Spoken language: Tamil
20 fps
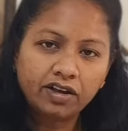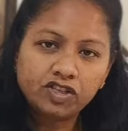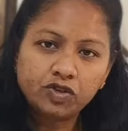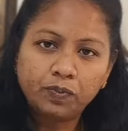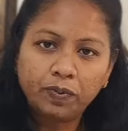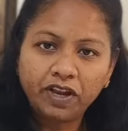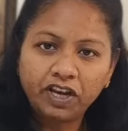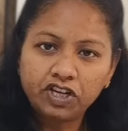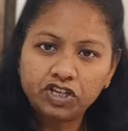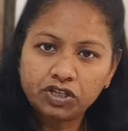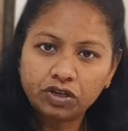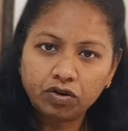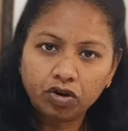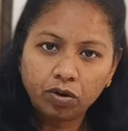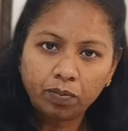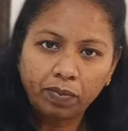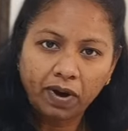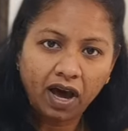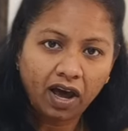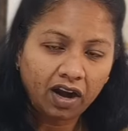ஸ்பீச்
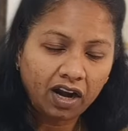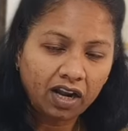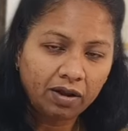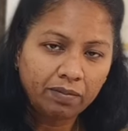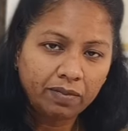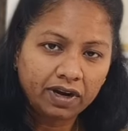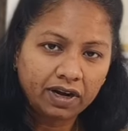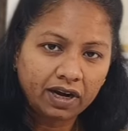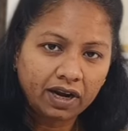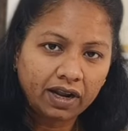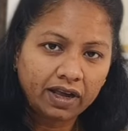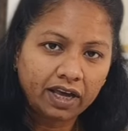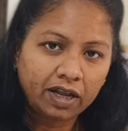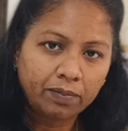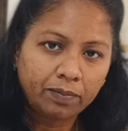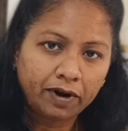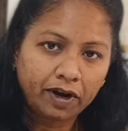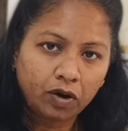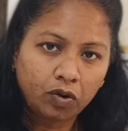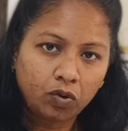ஒரு பார்லிமெண்ட்டில்
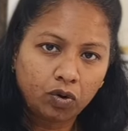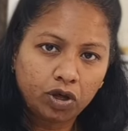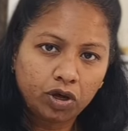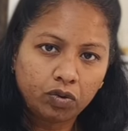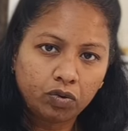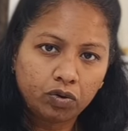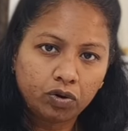ஏற்படக்கூடிய